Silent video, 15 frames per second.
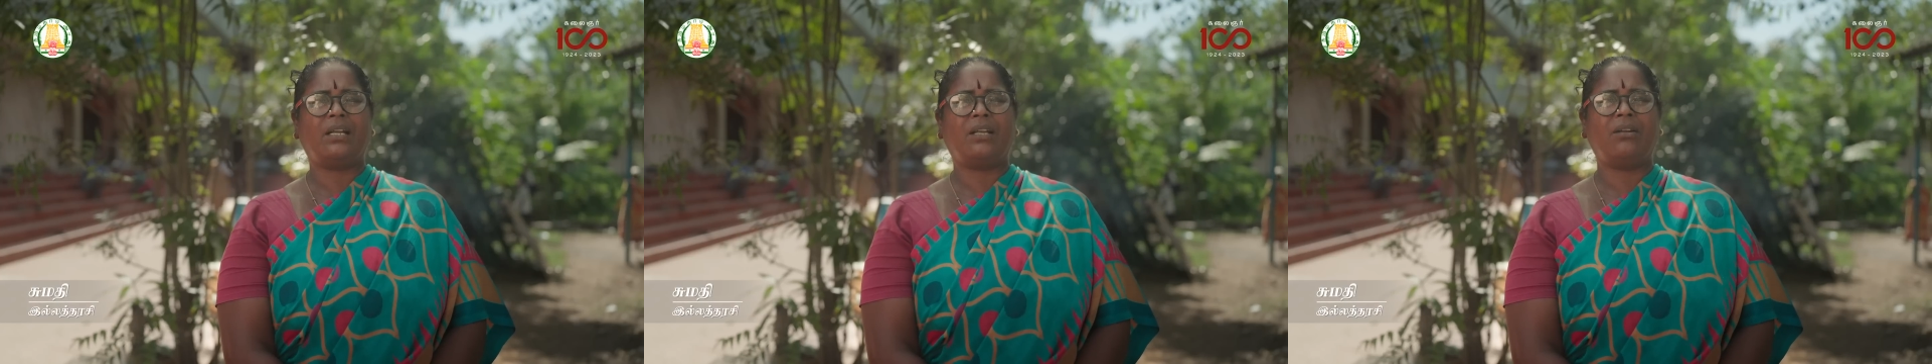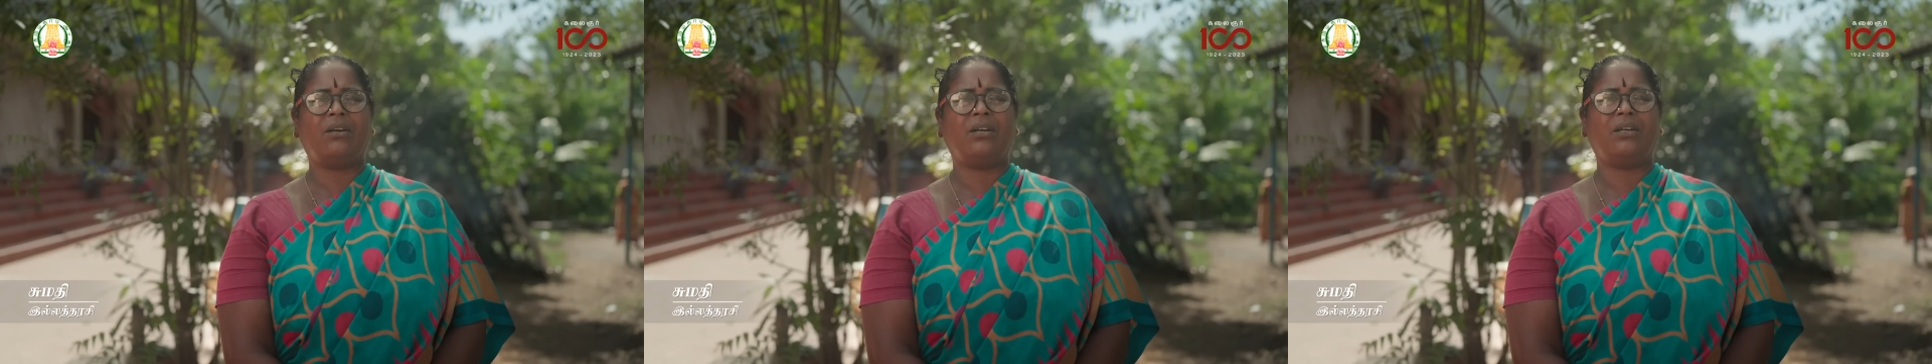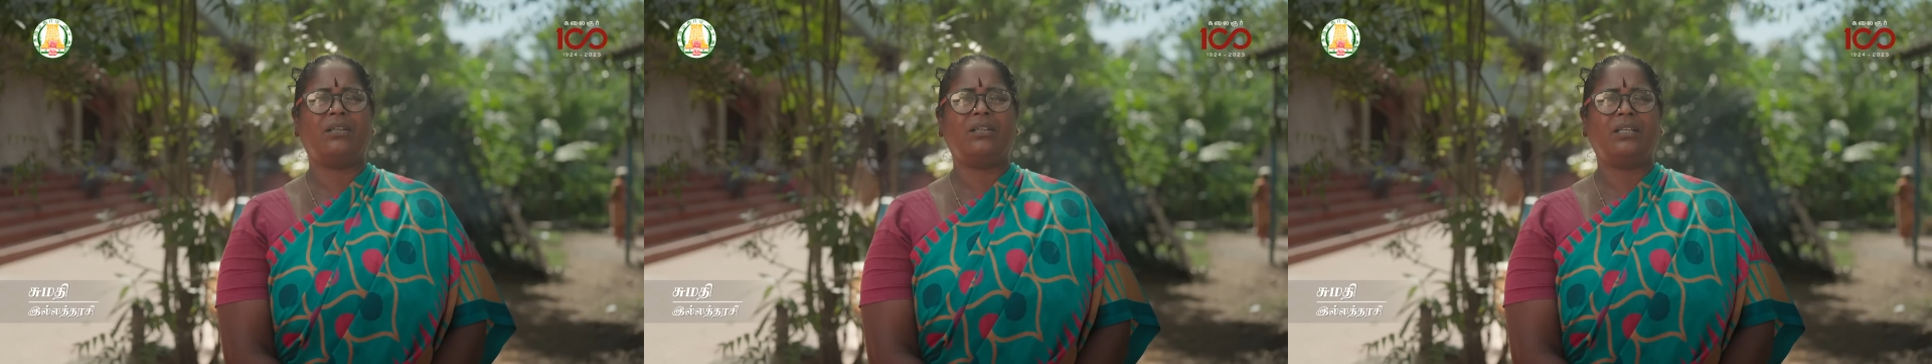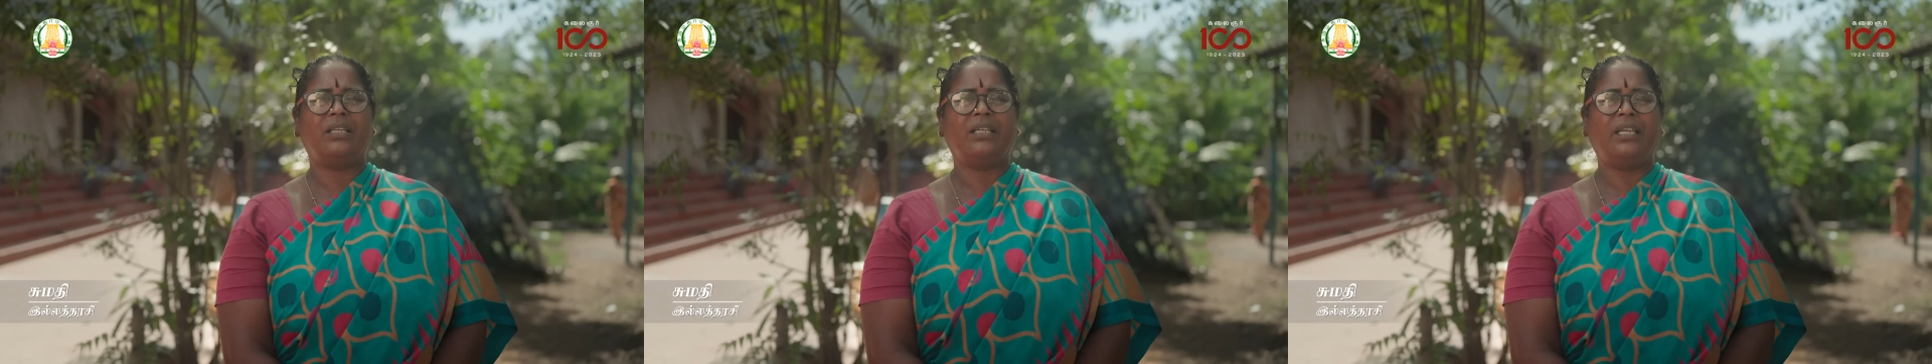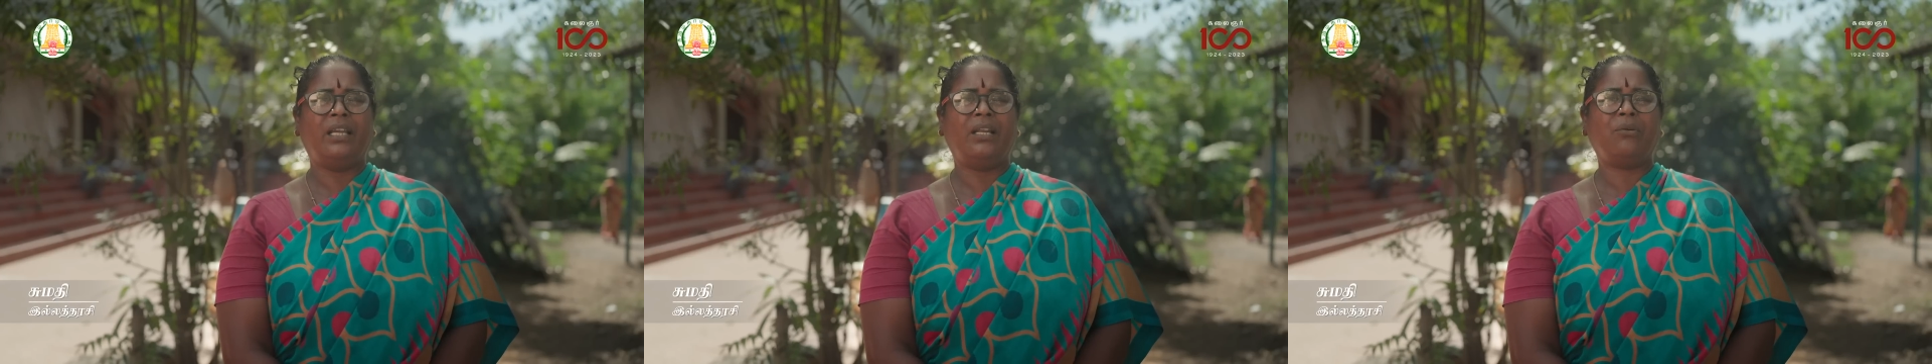கட்டணும்
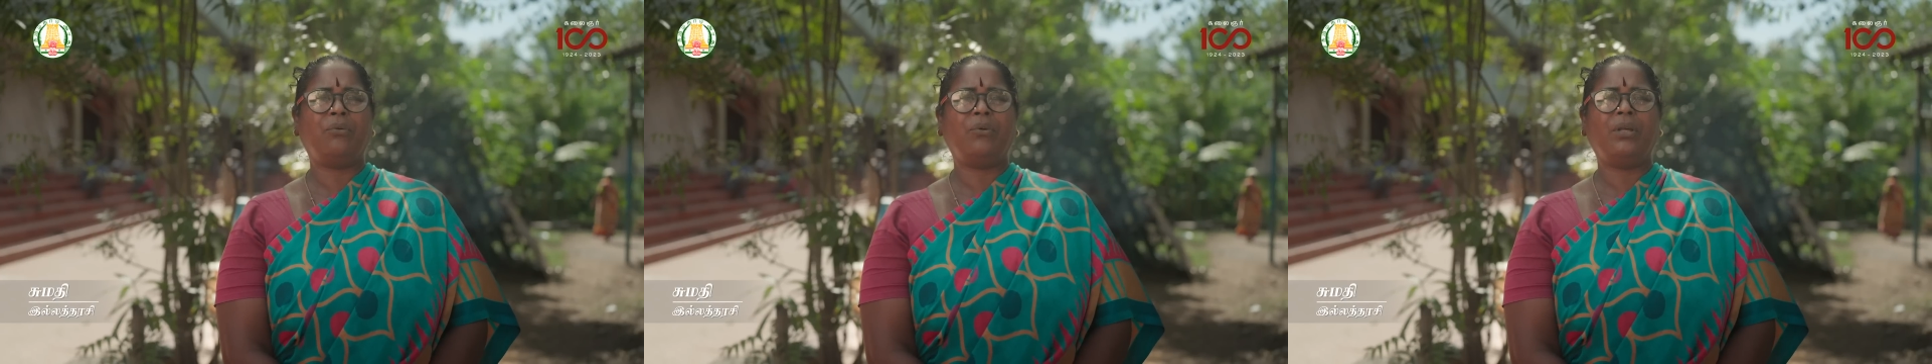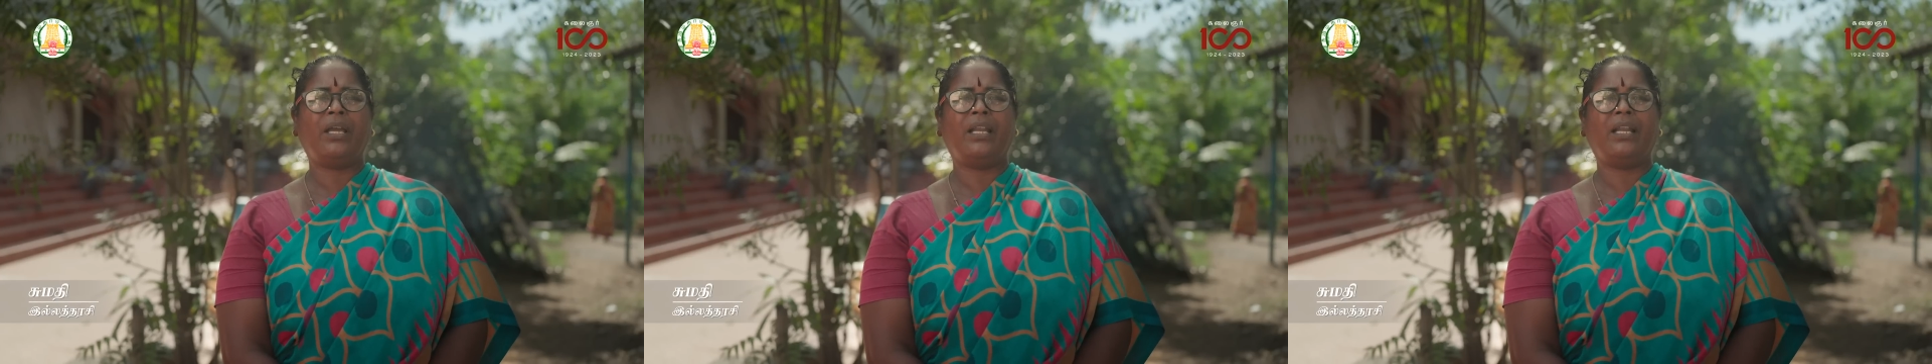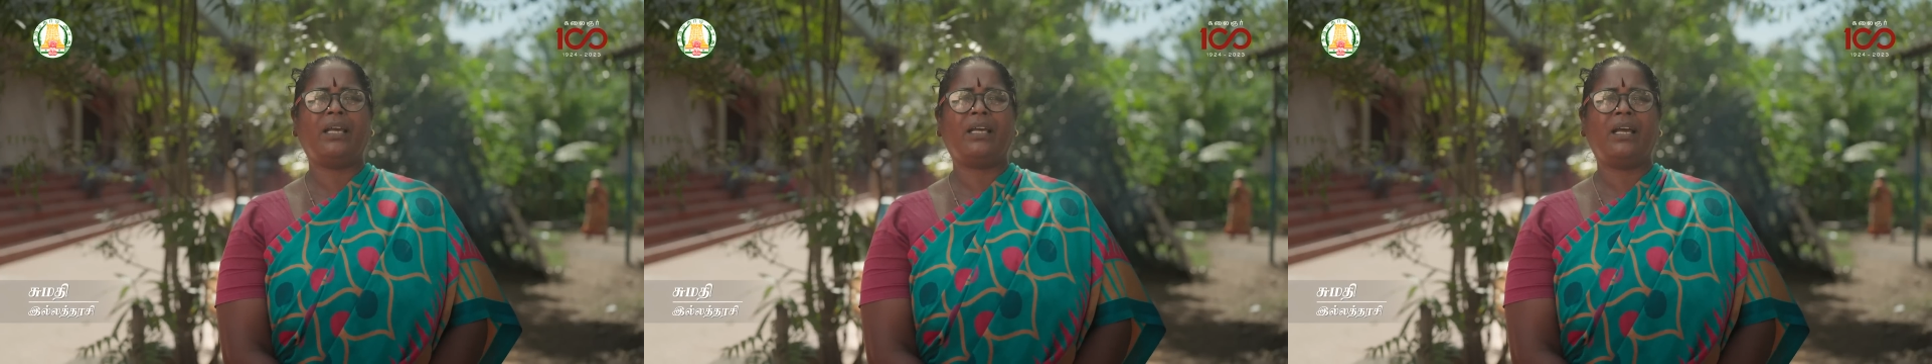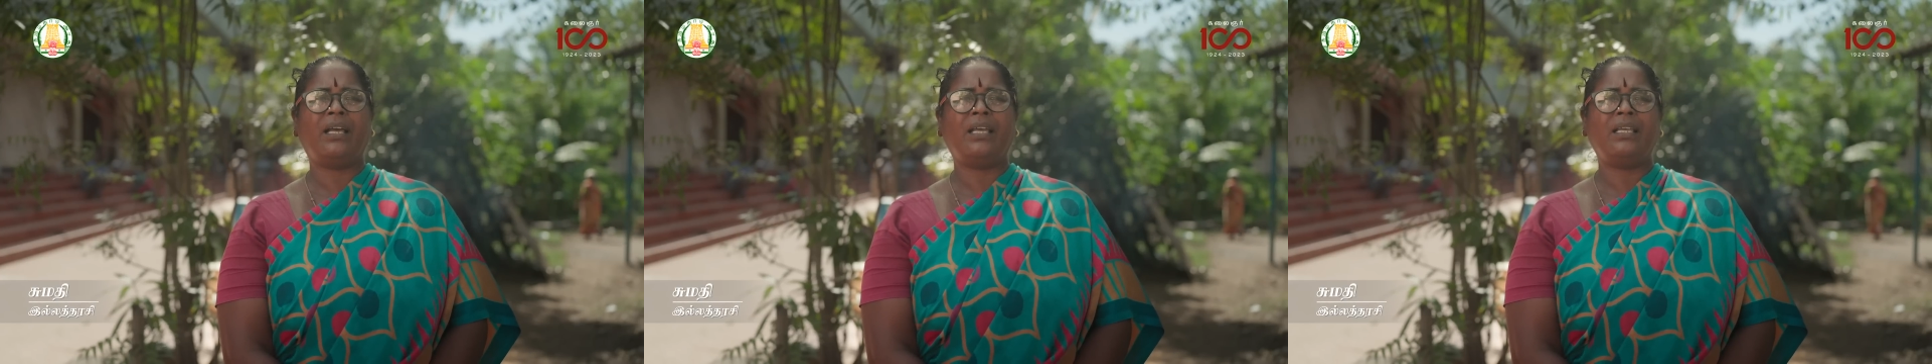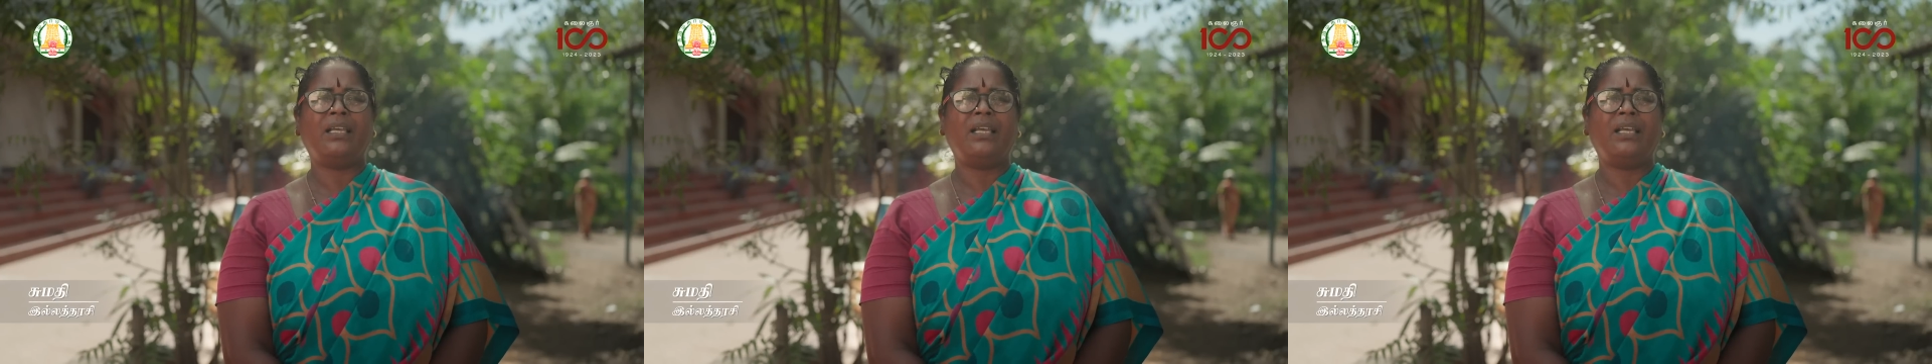எனக்கு கொடுங்கனாக்கா